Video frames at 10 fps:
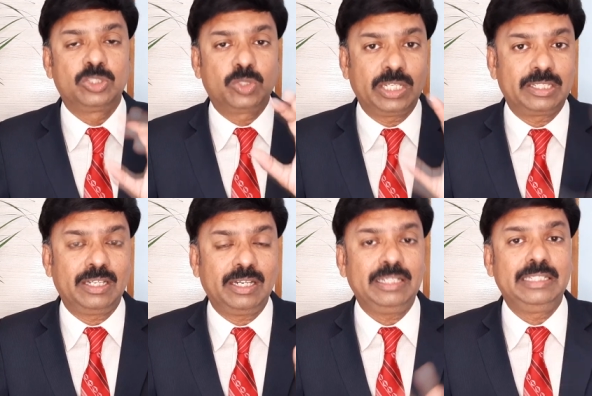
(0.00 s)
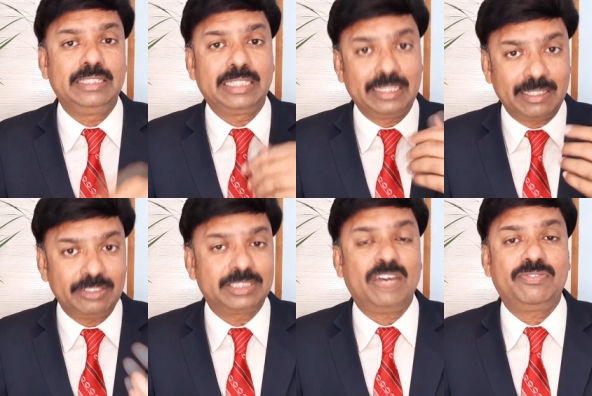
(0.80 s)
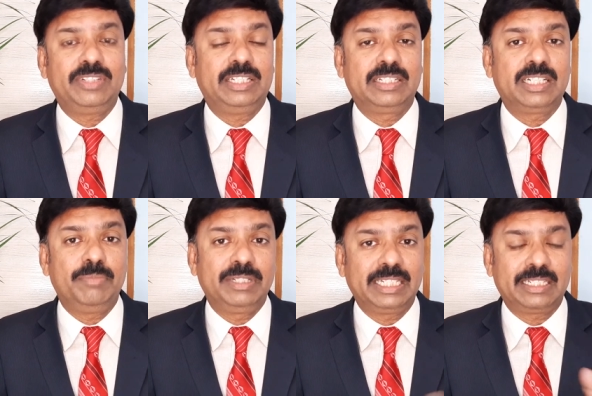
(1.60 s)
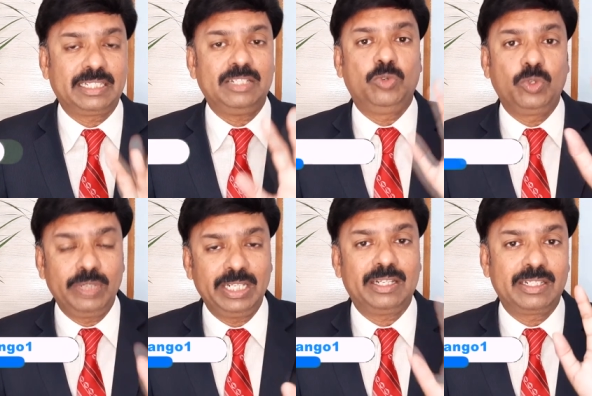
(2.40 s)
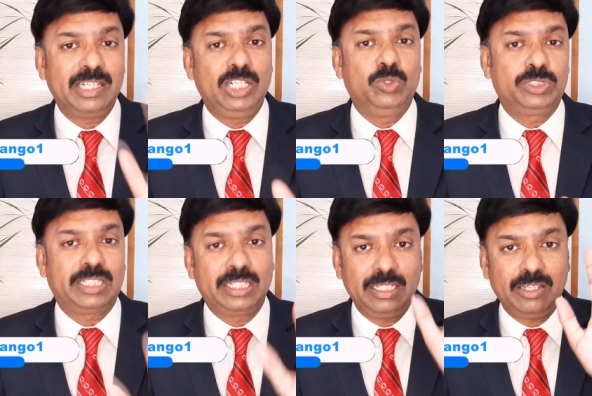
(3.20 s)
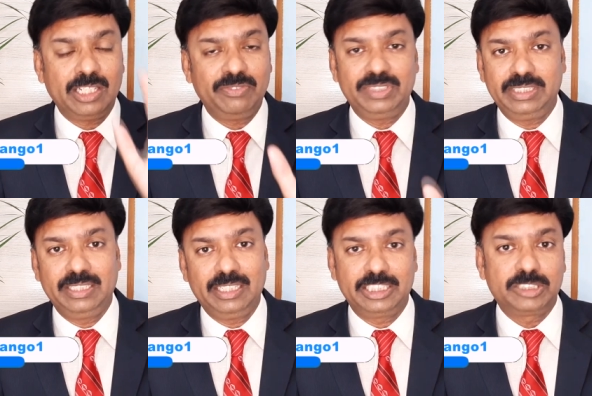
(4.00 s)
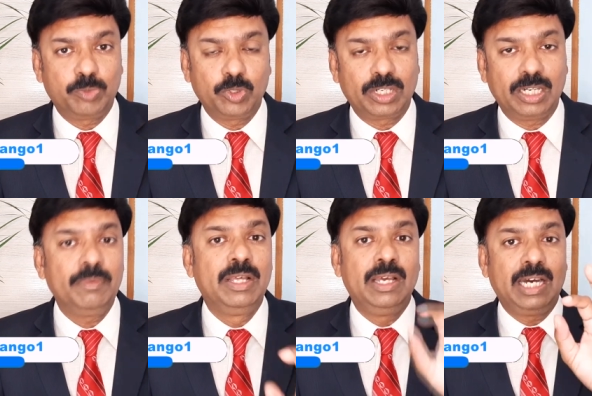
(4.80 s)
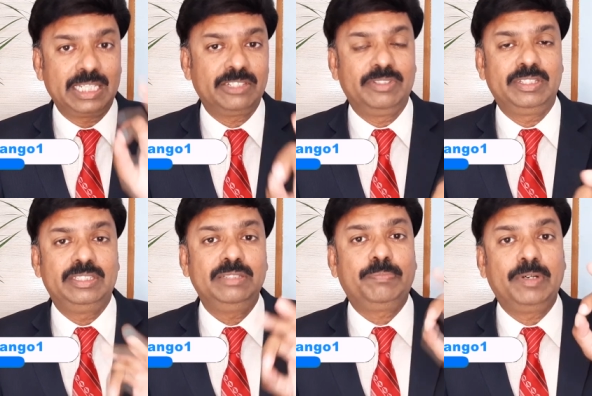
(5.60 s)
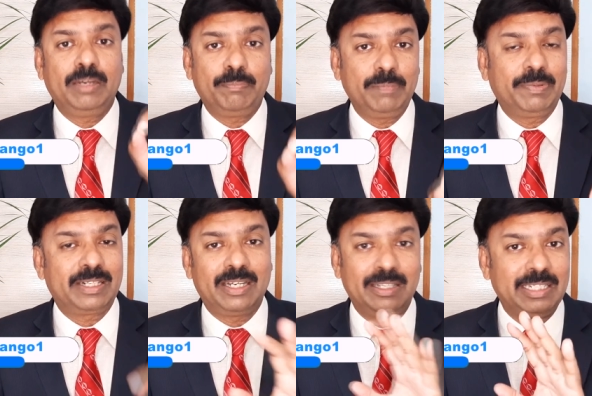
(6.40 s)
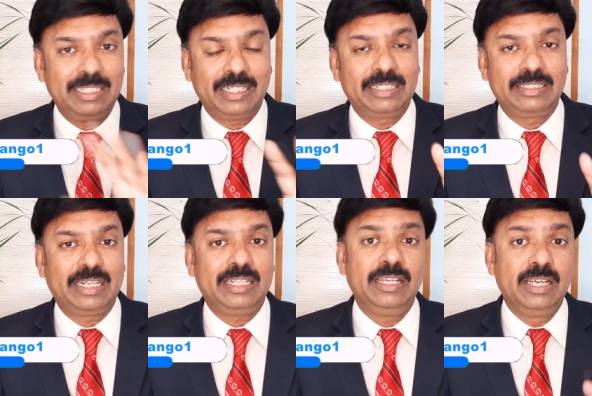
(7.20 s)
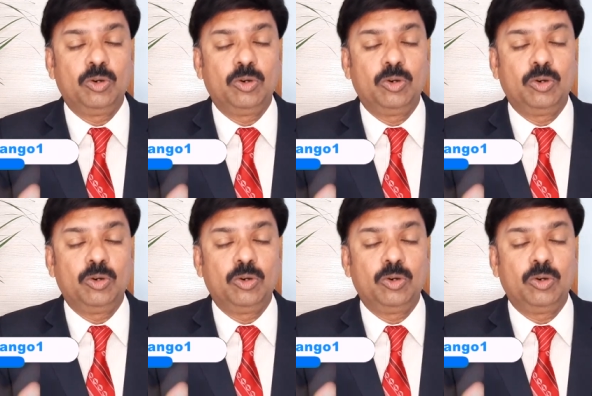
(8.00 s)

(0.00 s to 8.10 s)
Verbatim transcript: ஸோ அதனால் இதுக்கு ஏதாவது சாஃப்ட்வேர் இருக்கா அப்படின்னு கேட்டாக்கா ஒருவேளை அண்ணா யூனிவர்சிட்டியில் ஆர்டிஃபிஷியல் இன்டெலிஜென்ஸ் போட்டிருக்கலாம் அதை வந்து அப்ளை பண்ணுறாங்களா இல்லைங்கிறது தெரில